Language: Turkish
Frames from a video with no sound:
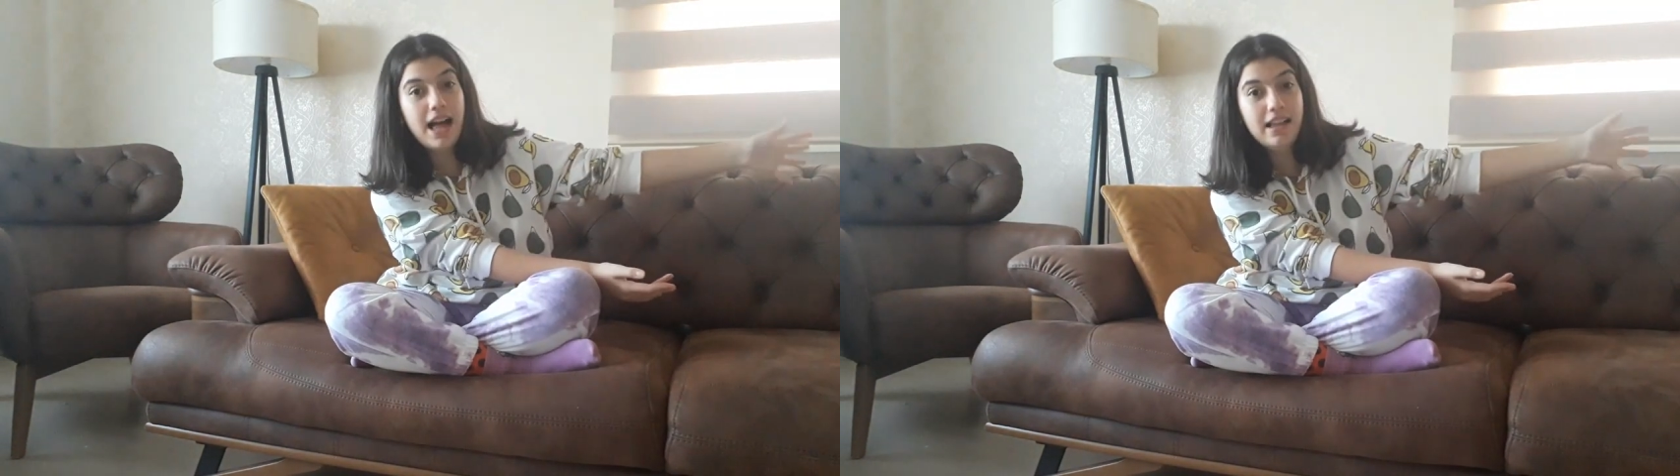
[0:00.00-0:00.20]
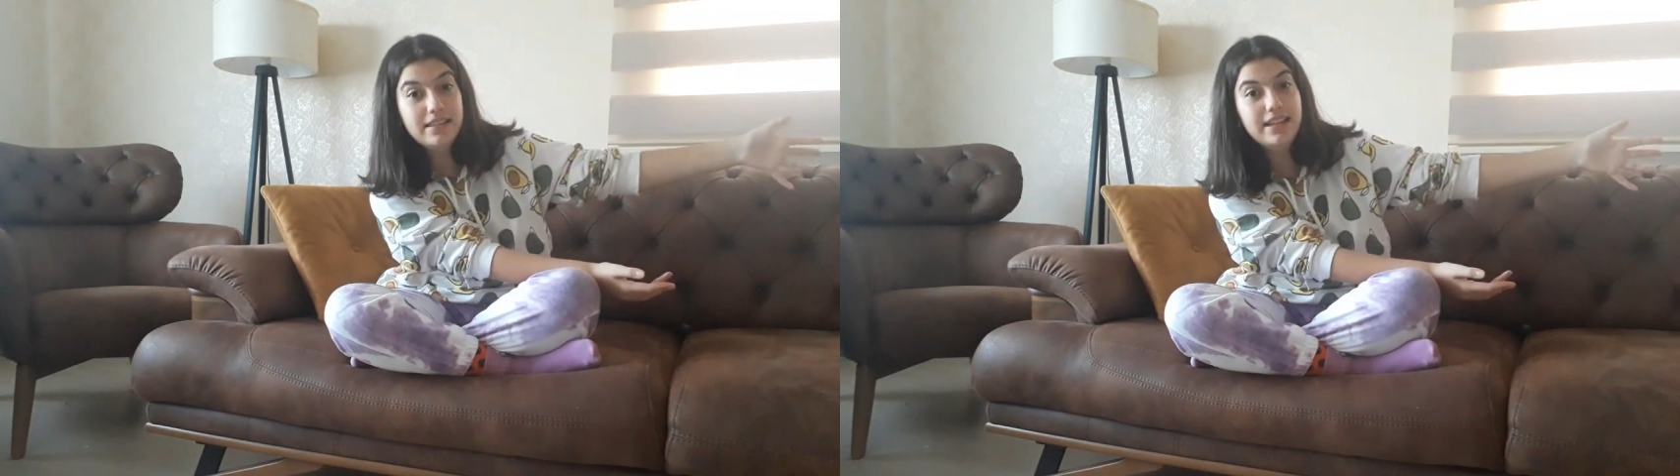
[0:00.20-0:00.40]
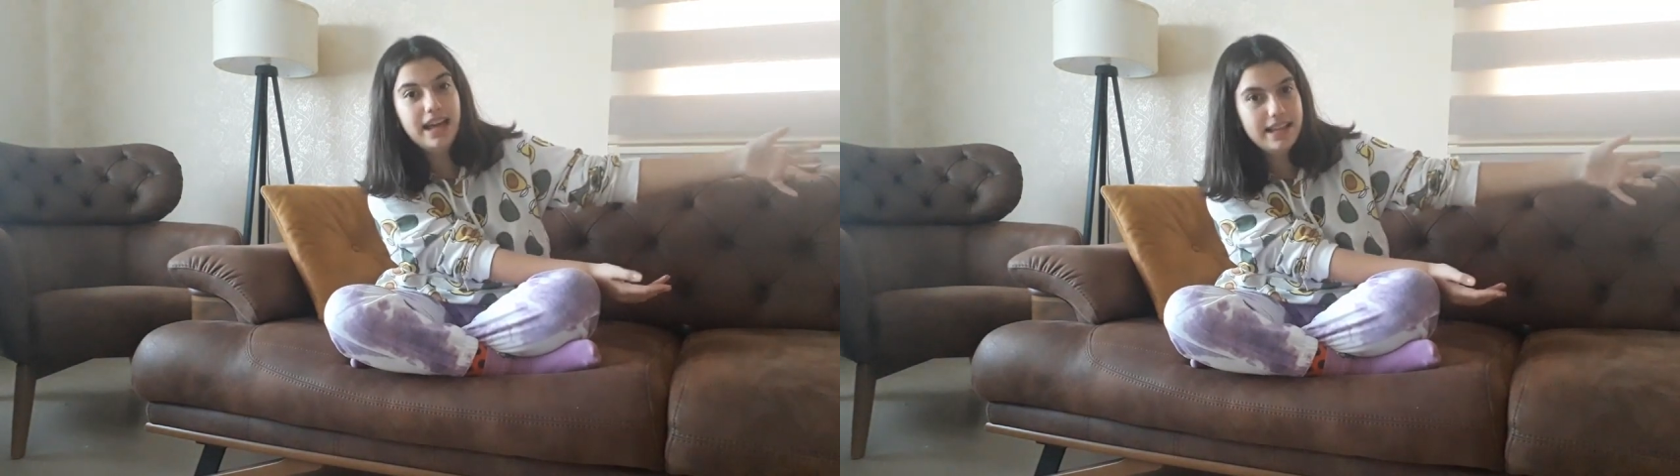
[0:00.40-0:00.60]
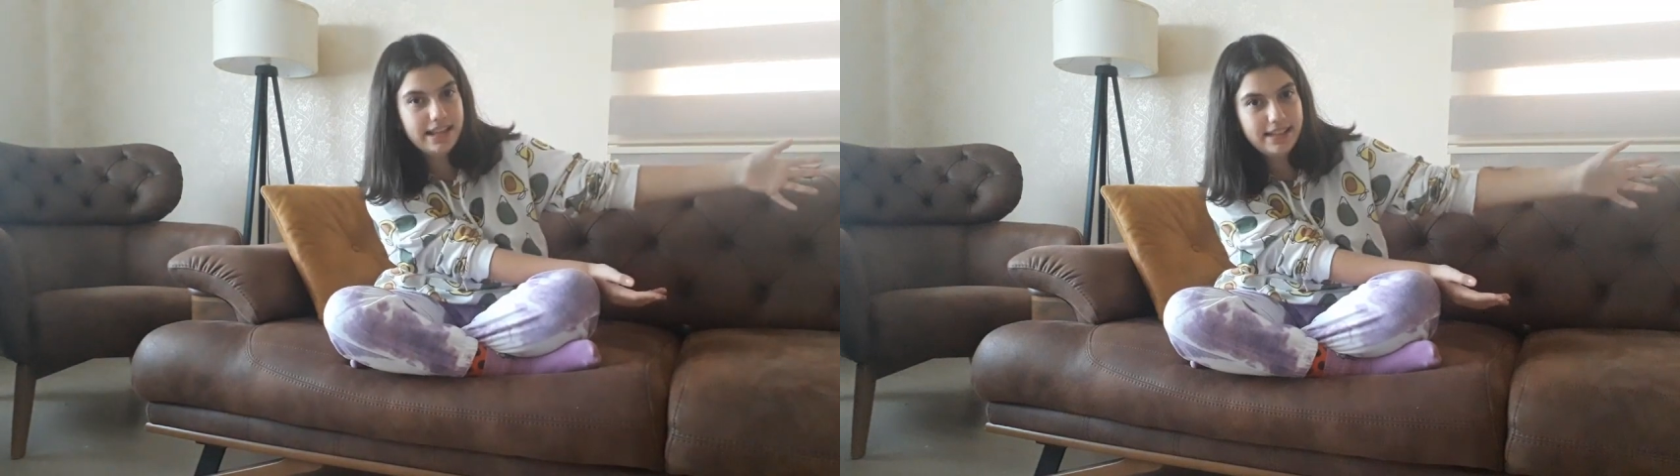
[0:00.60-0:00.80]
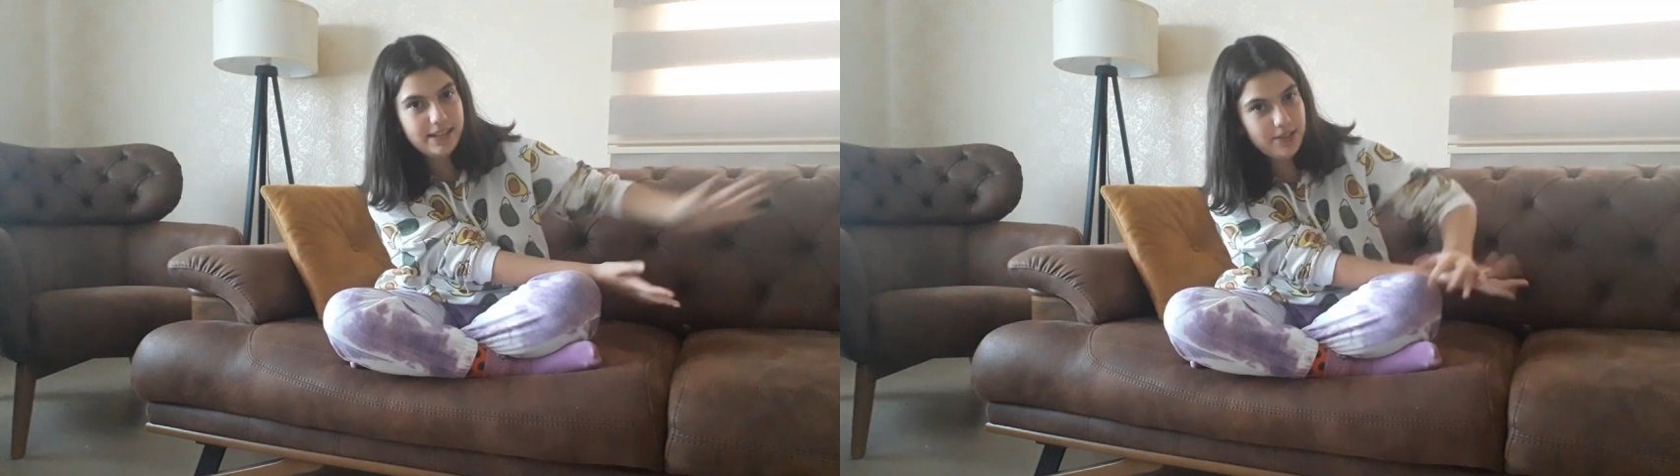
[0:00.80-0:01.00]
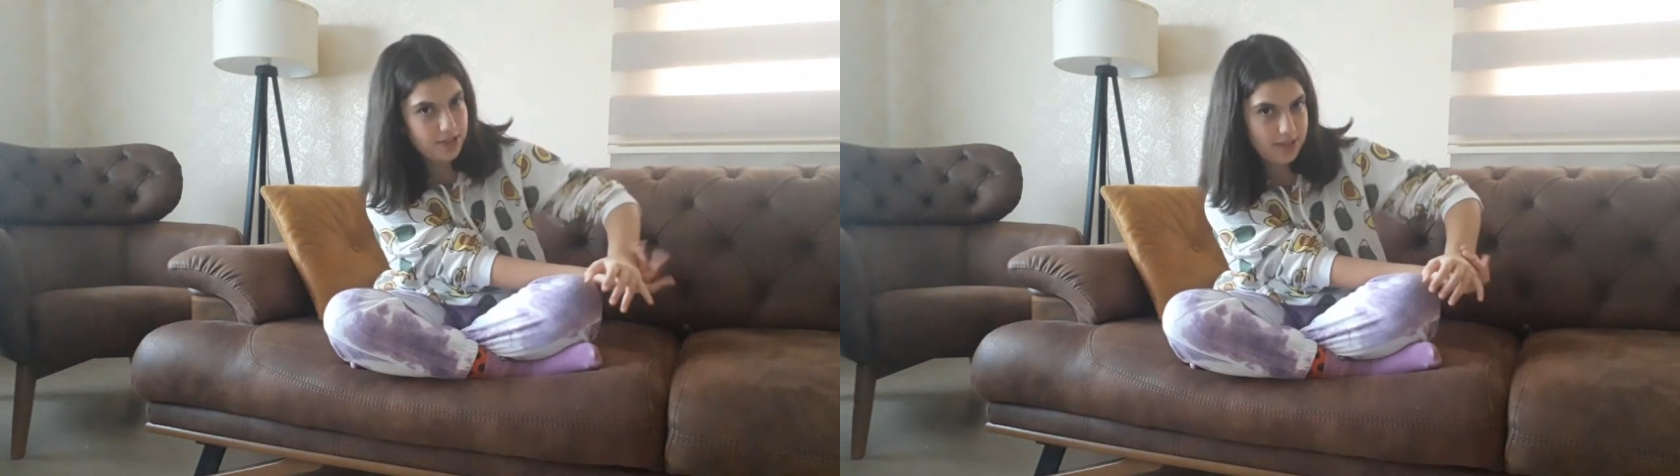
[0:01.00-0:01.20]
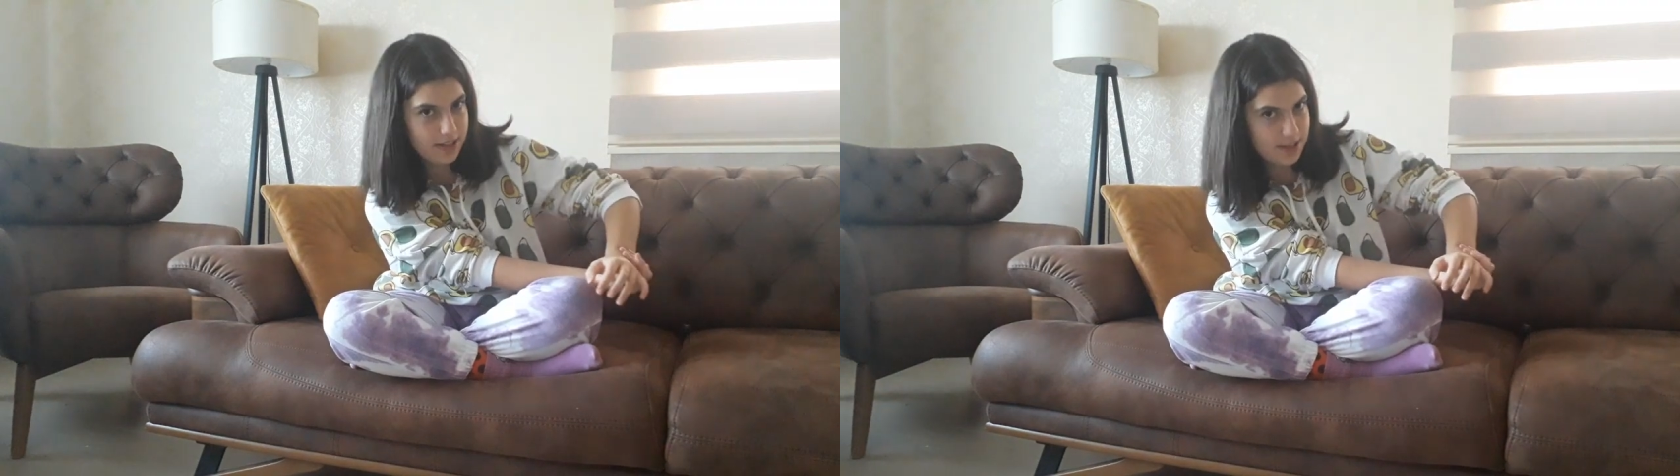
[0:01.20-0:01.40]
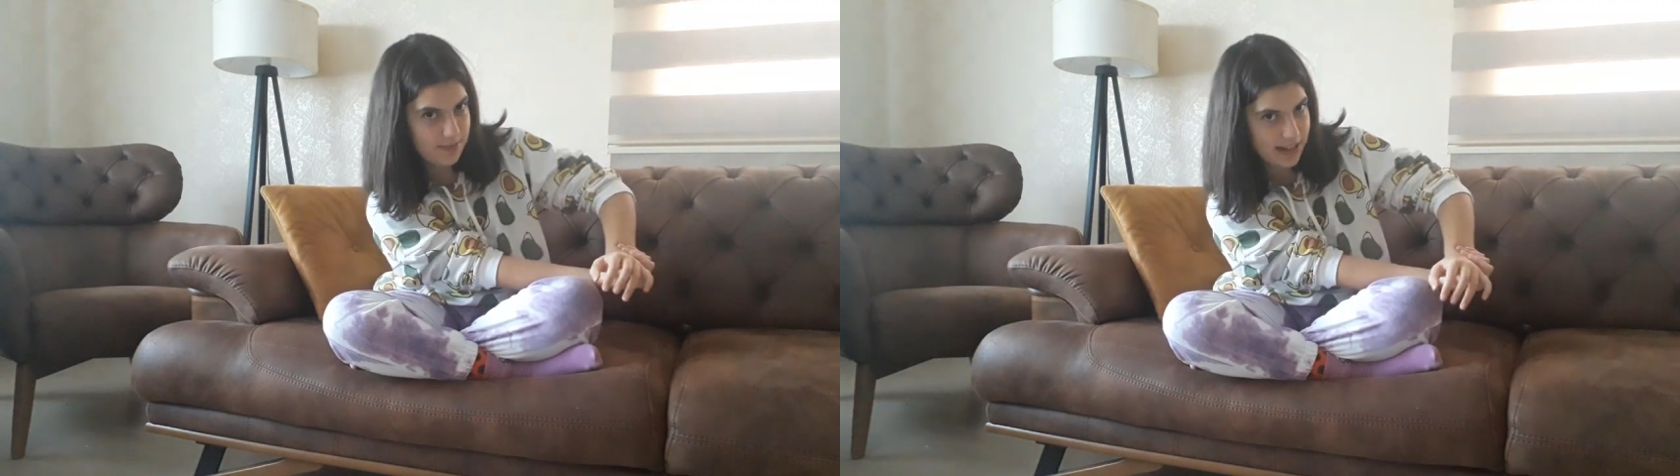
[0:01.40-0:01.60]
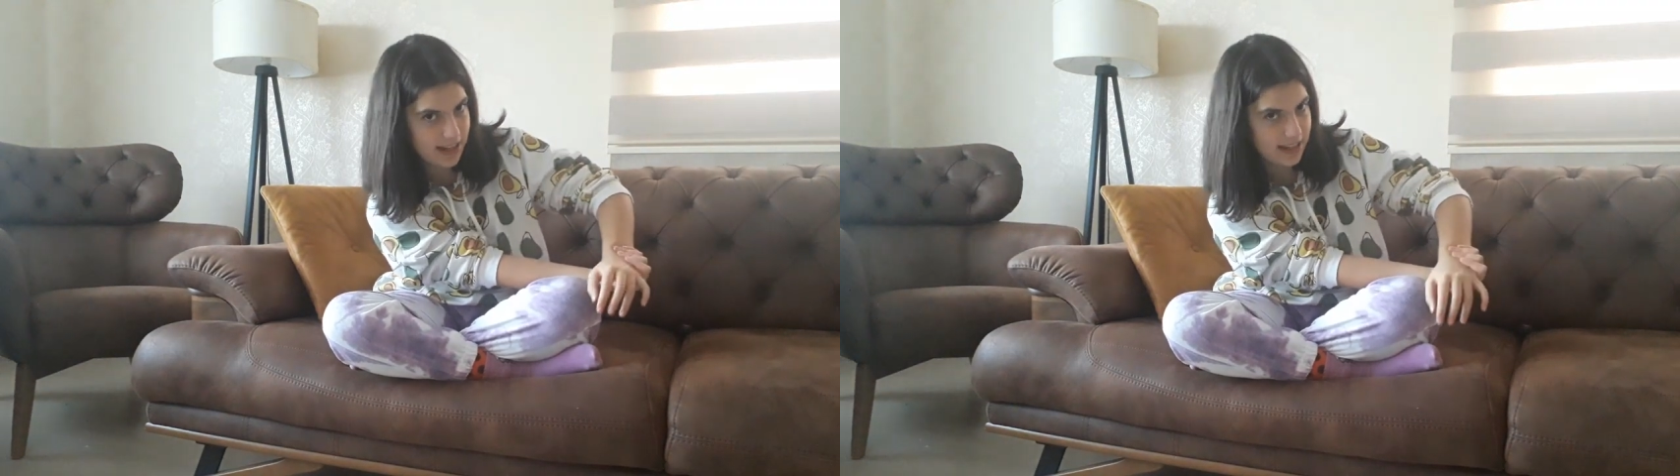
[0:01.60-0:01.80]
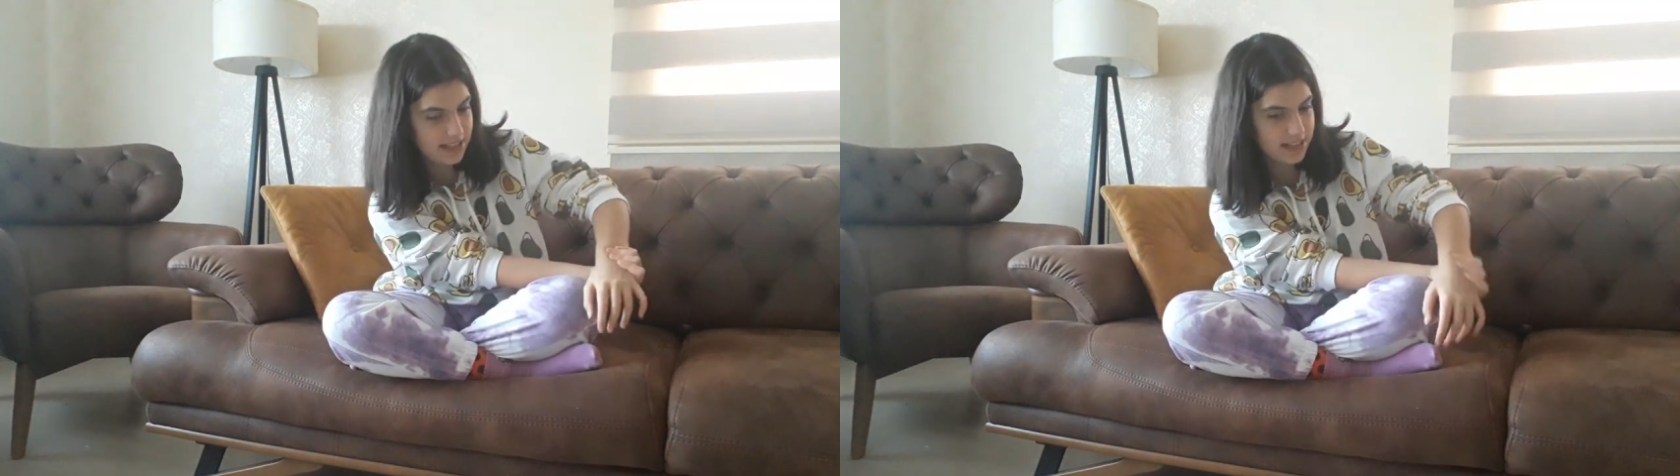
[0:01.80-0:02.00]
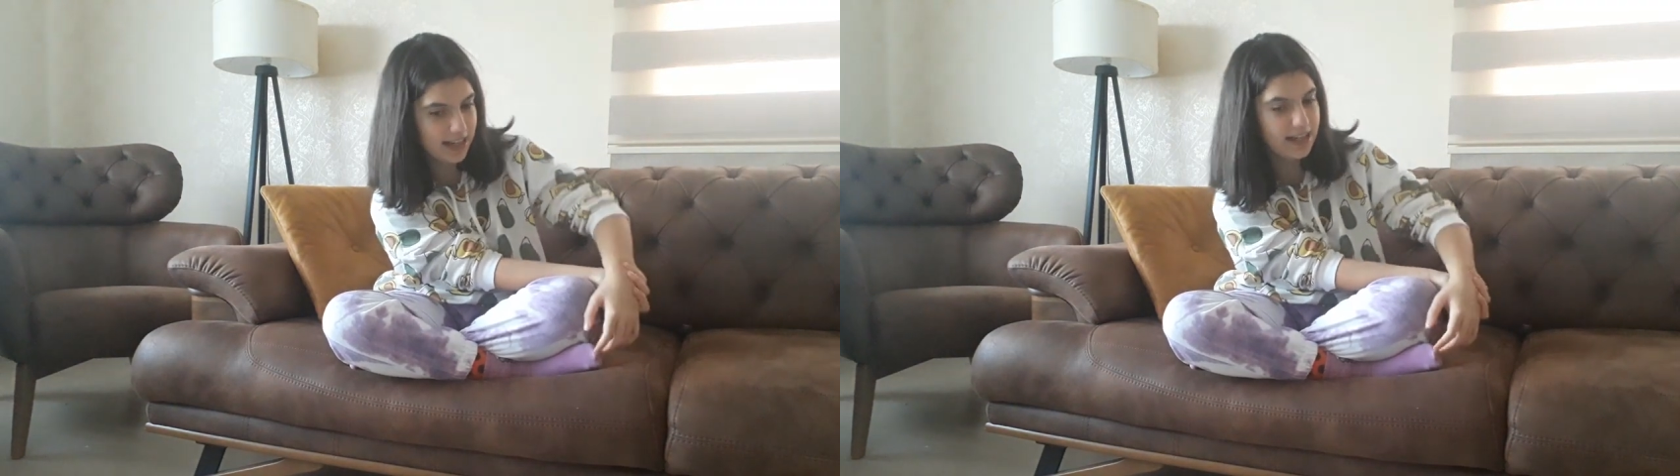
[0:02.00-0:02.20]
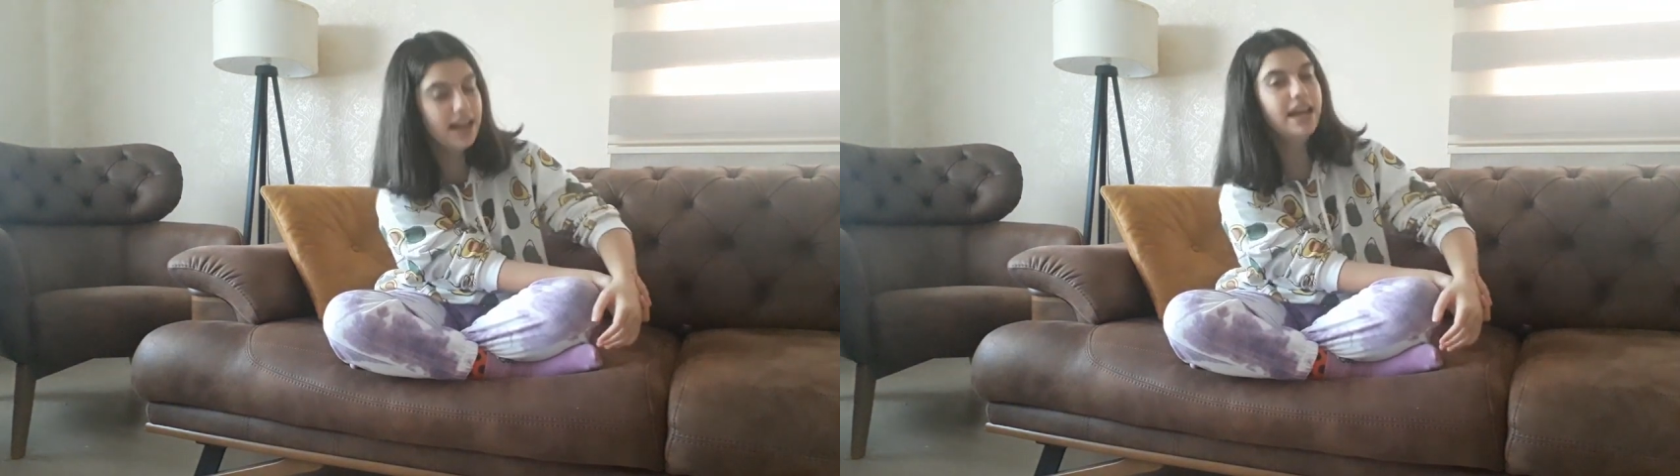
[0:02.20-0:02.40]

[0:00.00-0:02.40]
aldığı hediyeleri göstereceğim arkadaşlar.